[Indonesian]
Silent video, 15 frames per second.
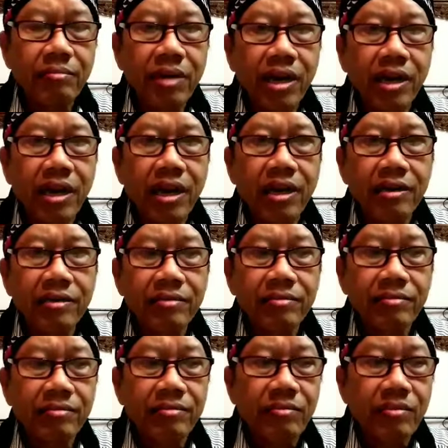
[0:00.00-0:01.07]
Maka,
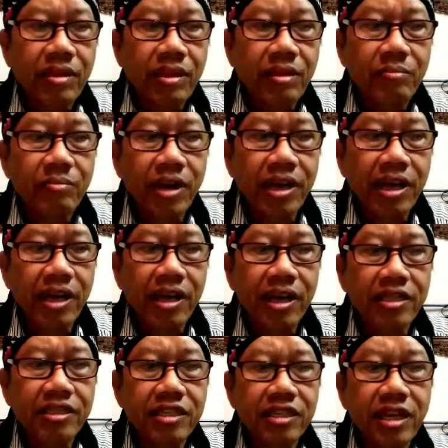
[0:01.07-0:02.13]

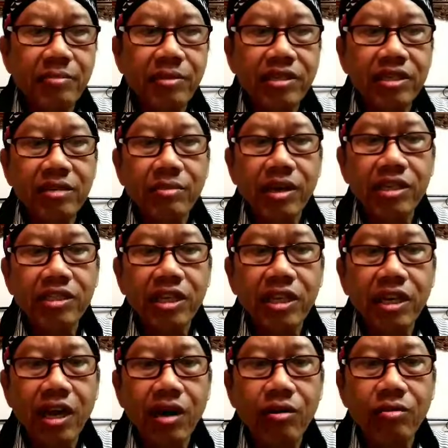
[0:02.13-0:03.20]
bayangkan jika
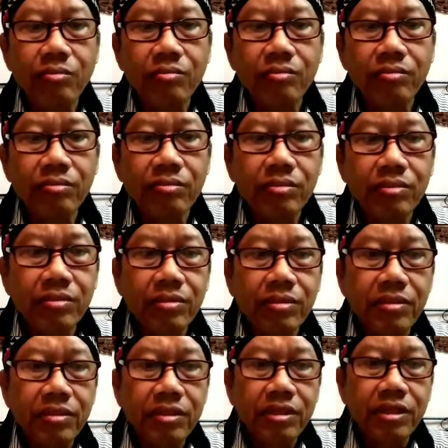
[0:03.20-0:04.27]
masing-masing kaum
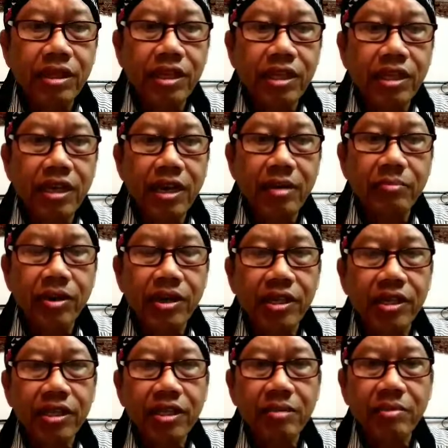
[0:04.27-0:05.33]
tidak
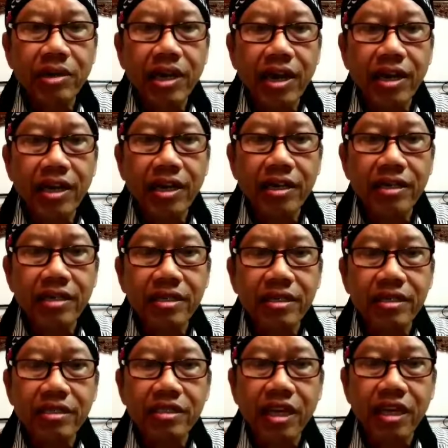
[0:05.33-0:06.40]
berhenti menarik
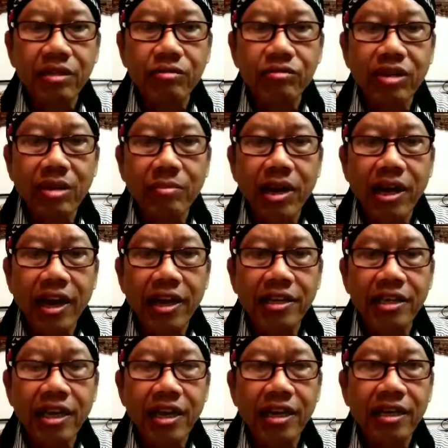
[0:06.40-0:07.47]
satu sama
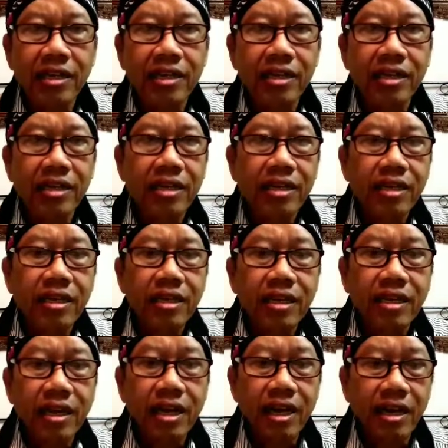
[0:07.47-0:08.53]
lainnya
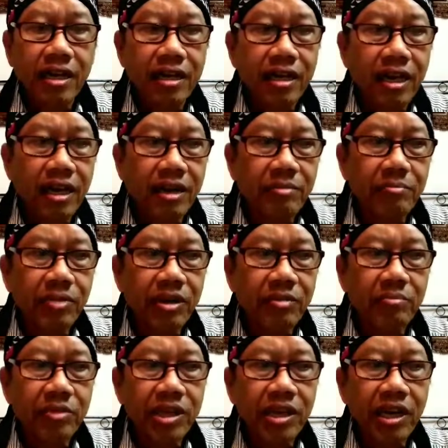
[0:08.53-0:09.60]
agar
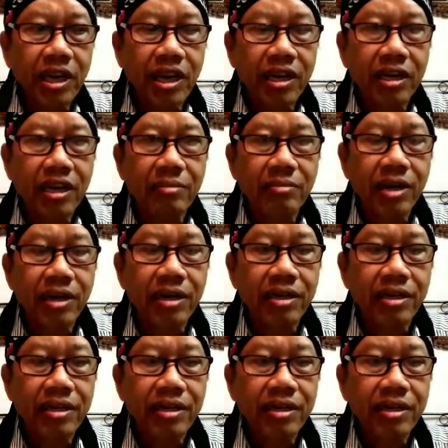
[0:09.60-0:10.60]
berpindah agama.